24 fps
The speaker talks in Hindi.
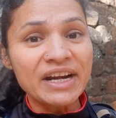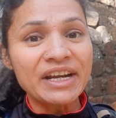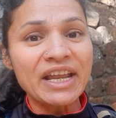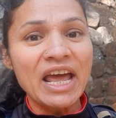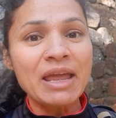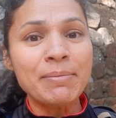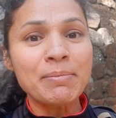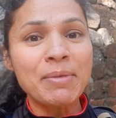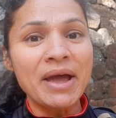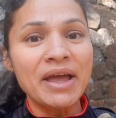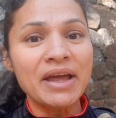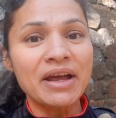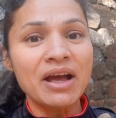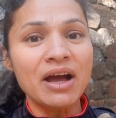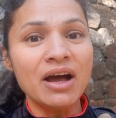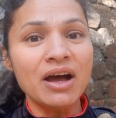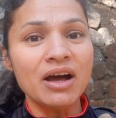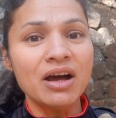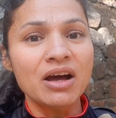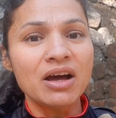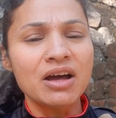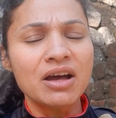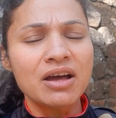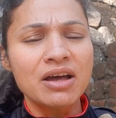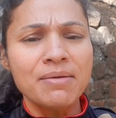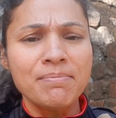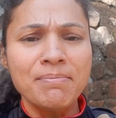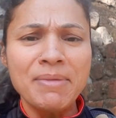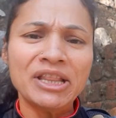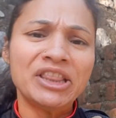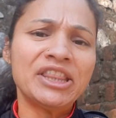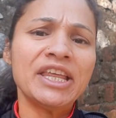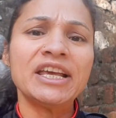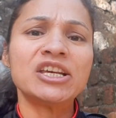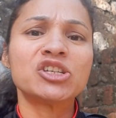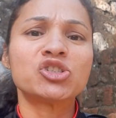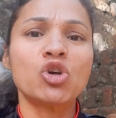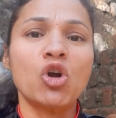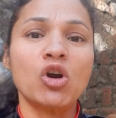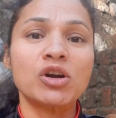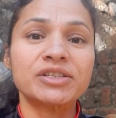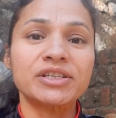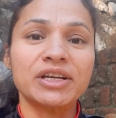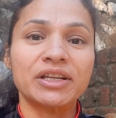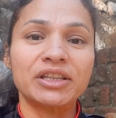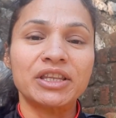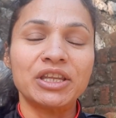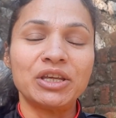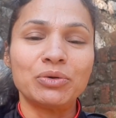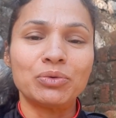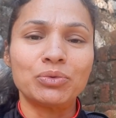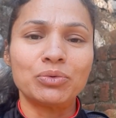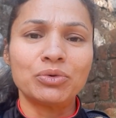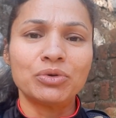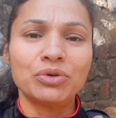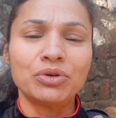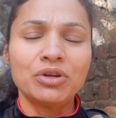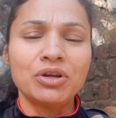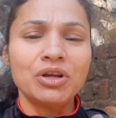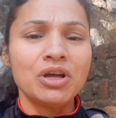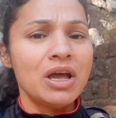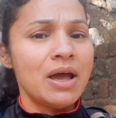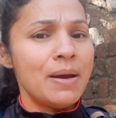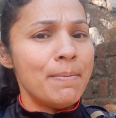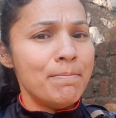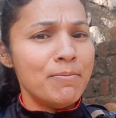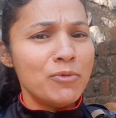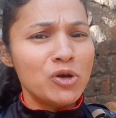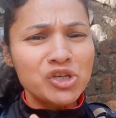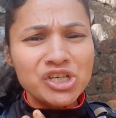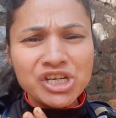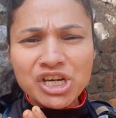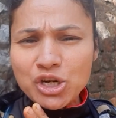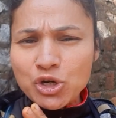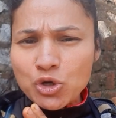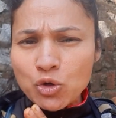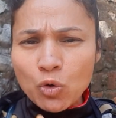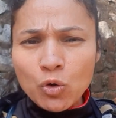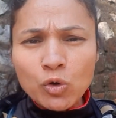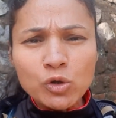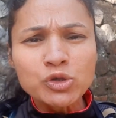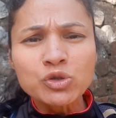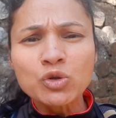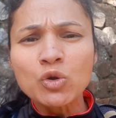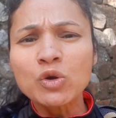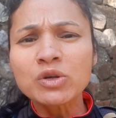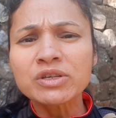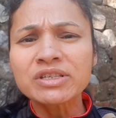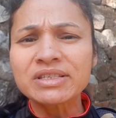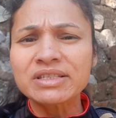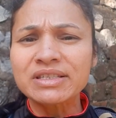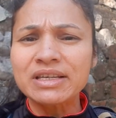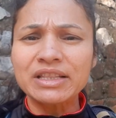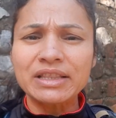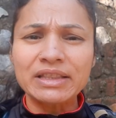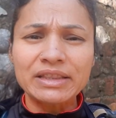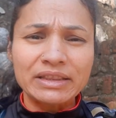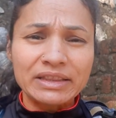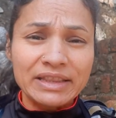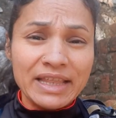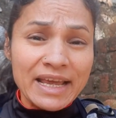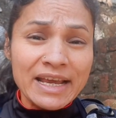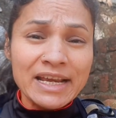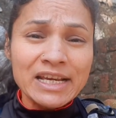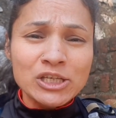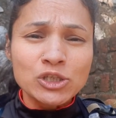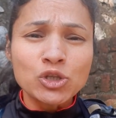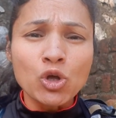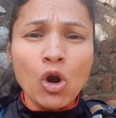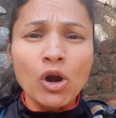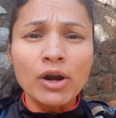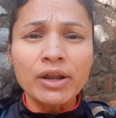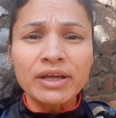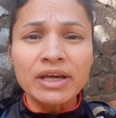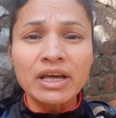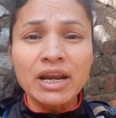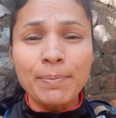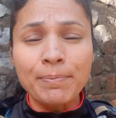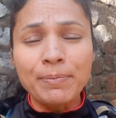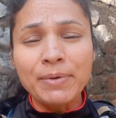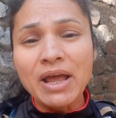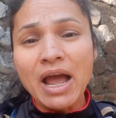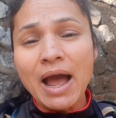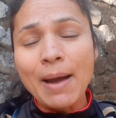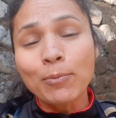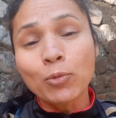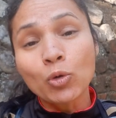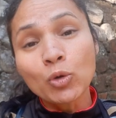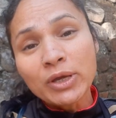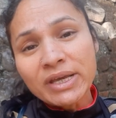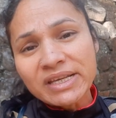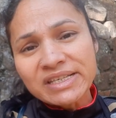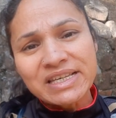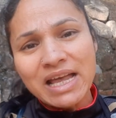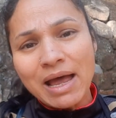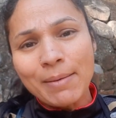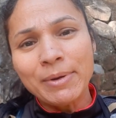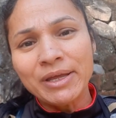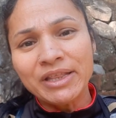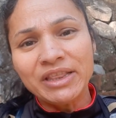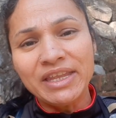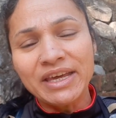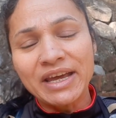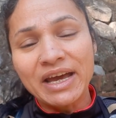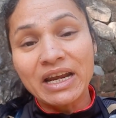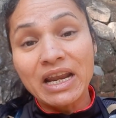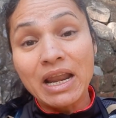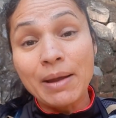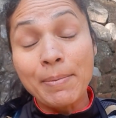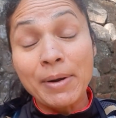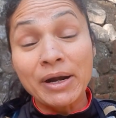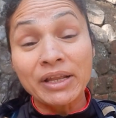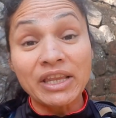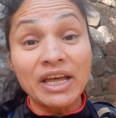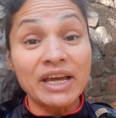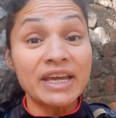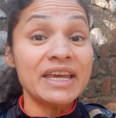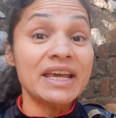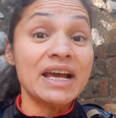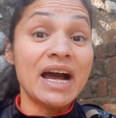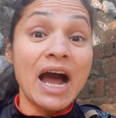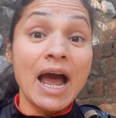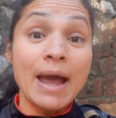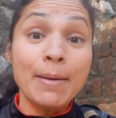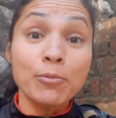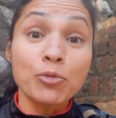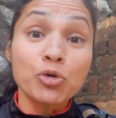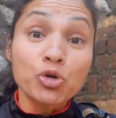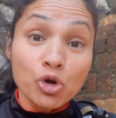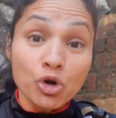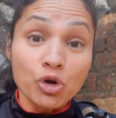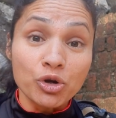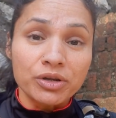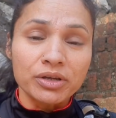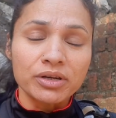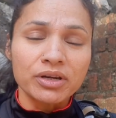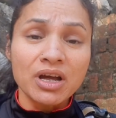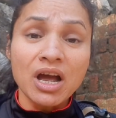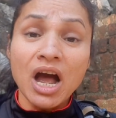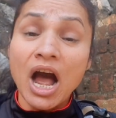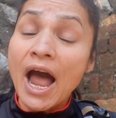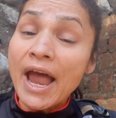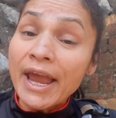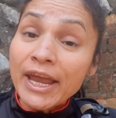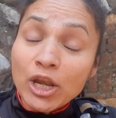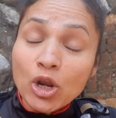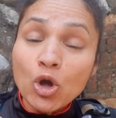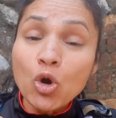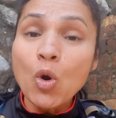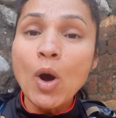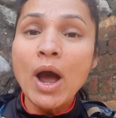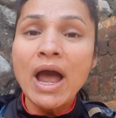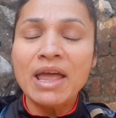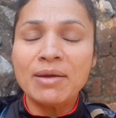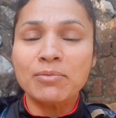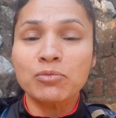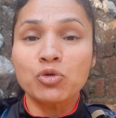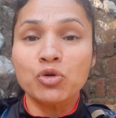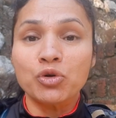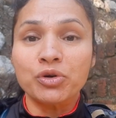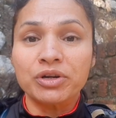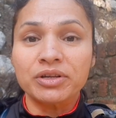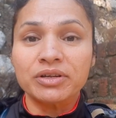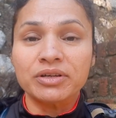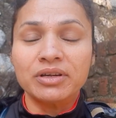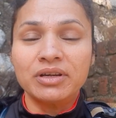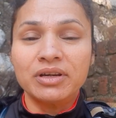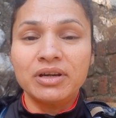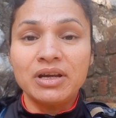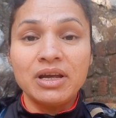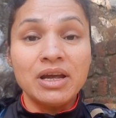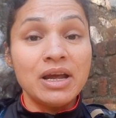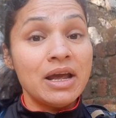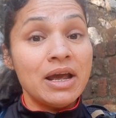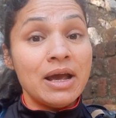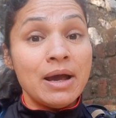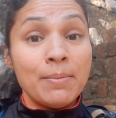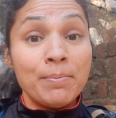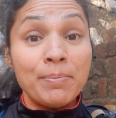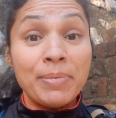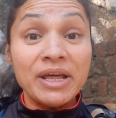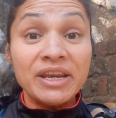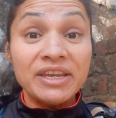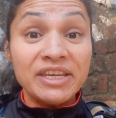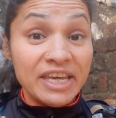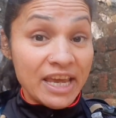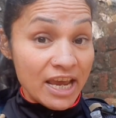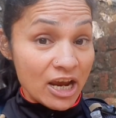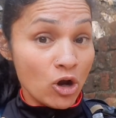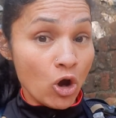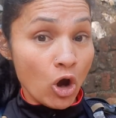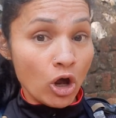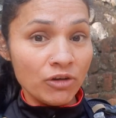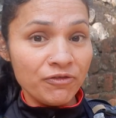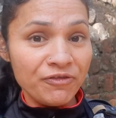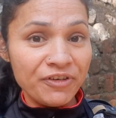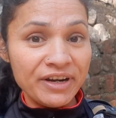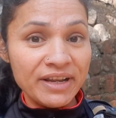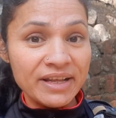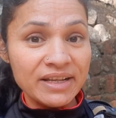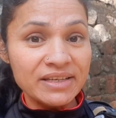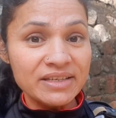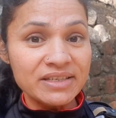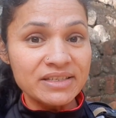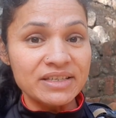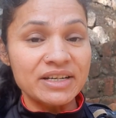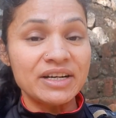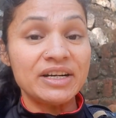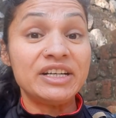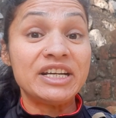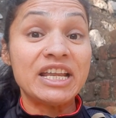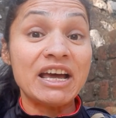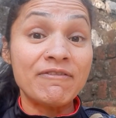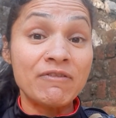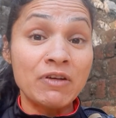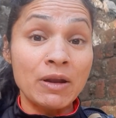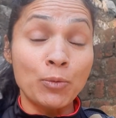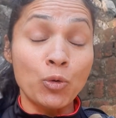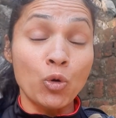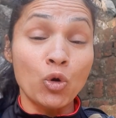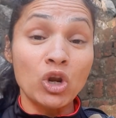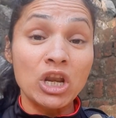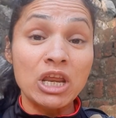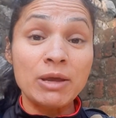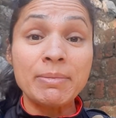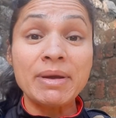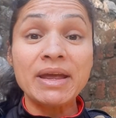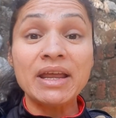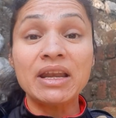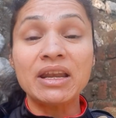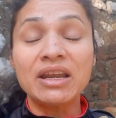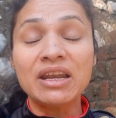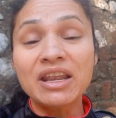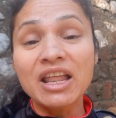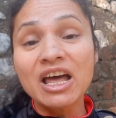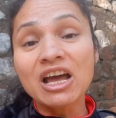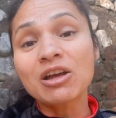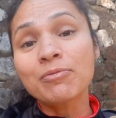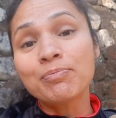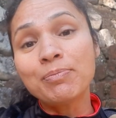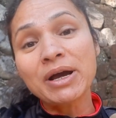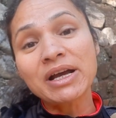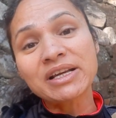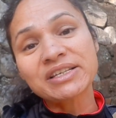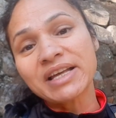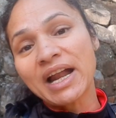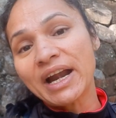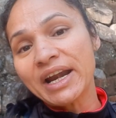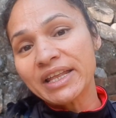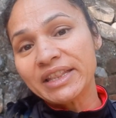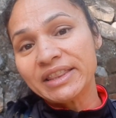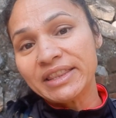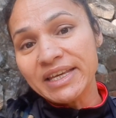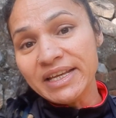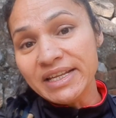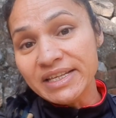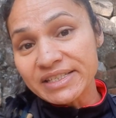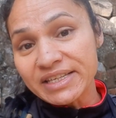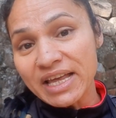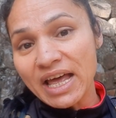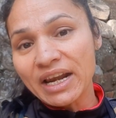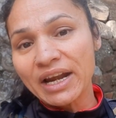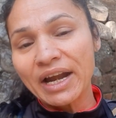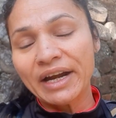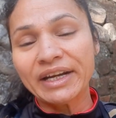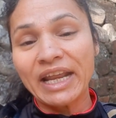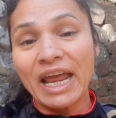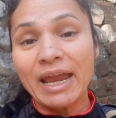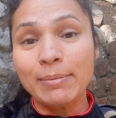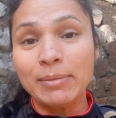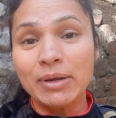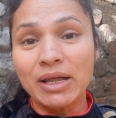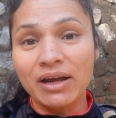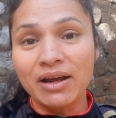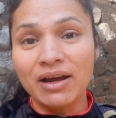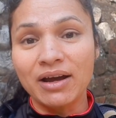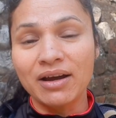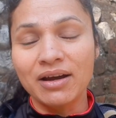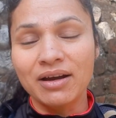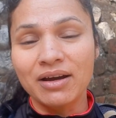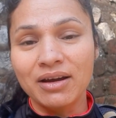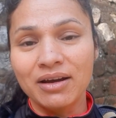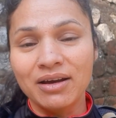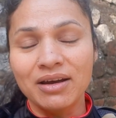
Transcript: का टाइम आएगा मैं तेज दौड़ सकती हूँ मुझे रोज रोज तेज दौड़कर अपने आप को ये साबित नहीं करना पड़ता कि आई एम गुड आई नो आई एम गुड पर यह कॉन्फिडेंस डेवलप होने में लगभग साढ़े तीन साल का टाइम लगा